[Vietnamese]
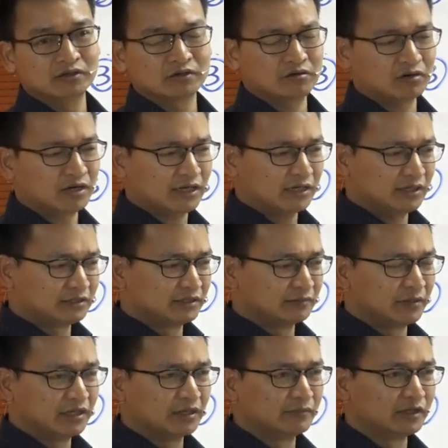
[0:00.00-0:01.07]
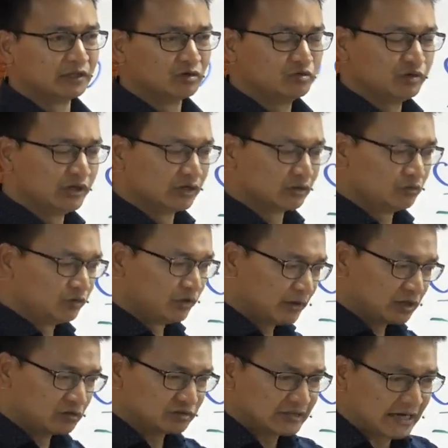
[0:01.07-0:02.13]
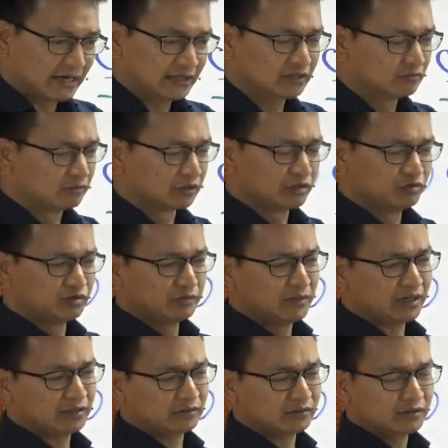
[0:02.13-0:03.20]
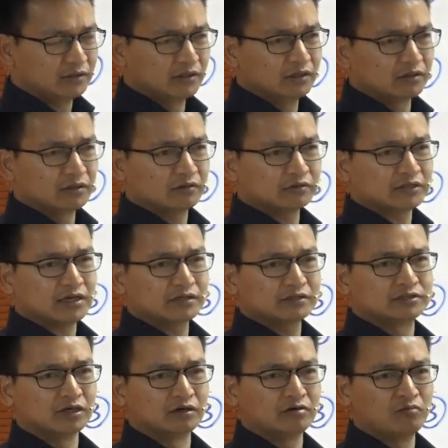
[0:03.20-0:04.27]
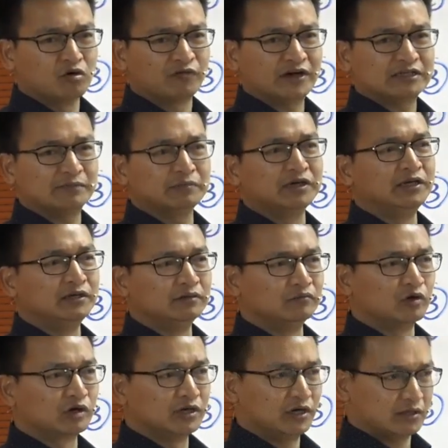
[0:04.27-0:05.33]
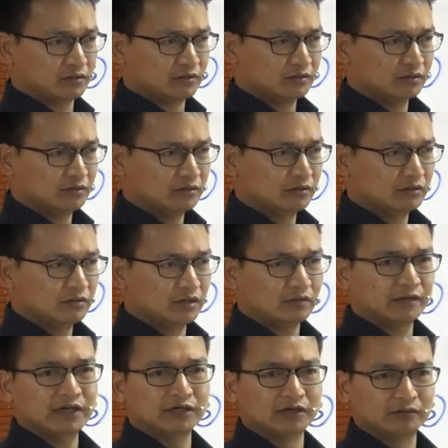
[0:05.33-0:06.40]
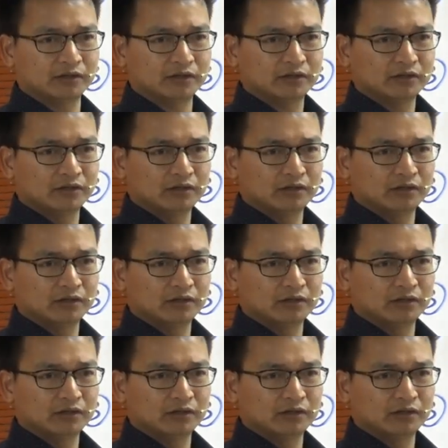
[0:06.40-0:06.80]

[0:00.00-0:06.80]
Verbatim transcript: còn lại là gì bây giờ mình tư duy là tư duy bắt sóng dài chứ không phải tư duy bắt nó tăng trưởng có một vài trăm nghìn một lượng nào cả nhà hiểu không ạ